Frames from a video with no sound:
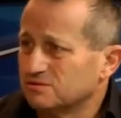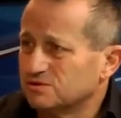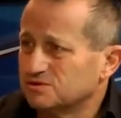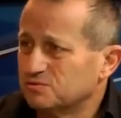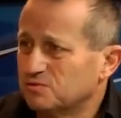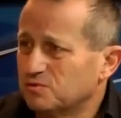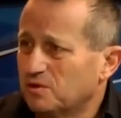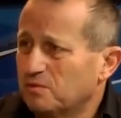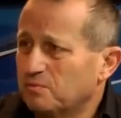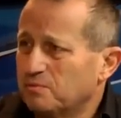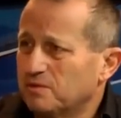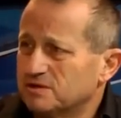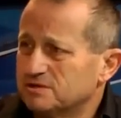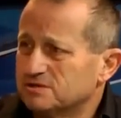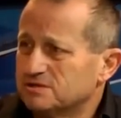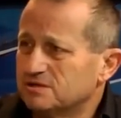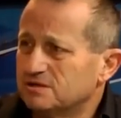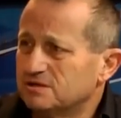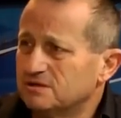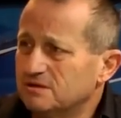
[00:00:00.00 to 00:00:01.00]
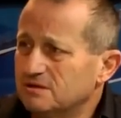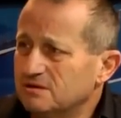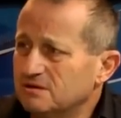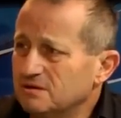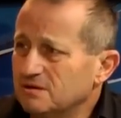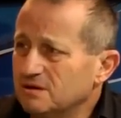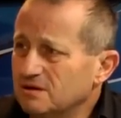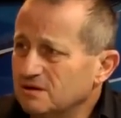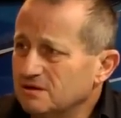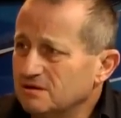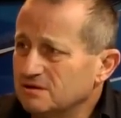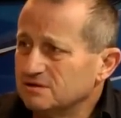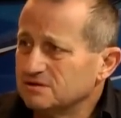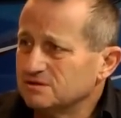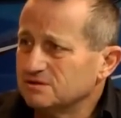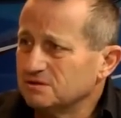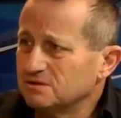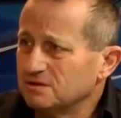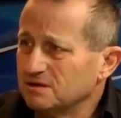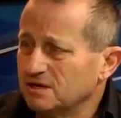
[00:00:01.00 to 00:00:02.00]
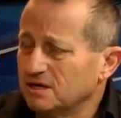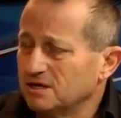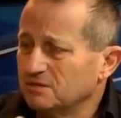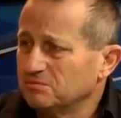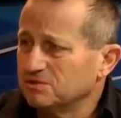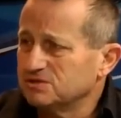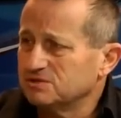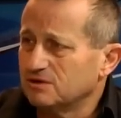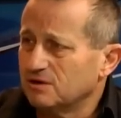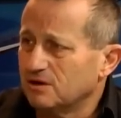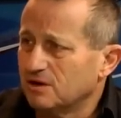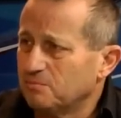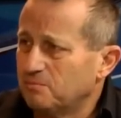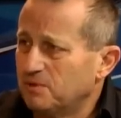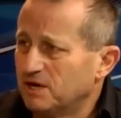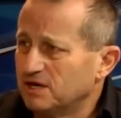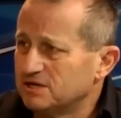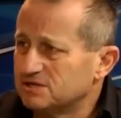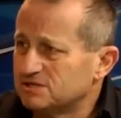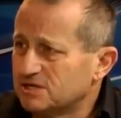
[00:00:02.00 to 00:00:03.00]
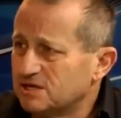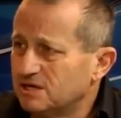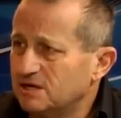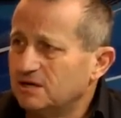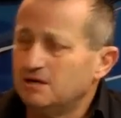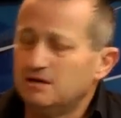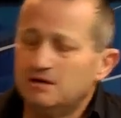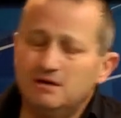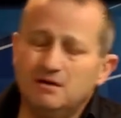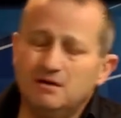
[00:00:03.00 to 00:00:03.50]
Скоропадский, Гетман ну, Скоропадский,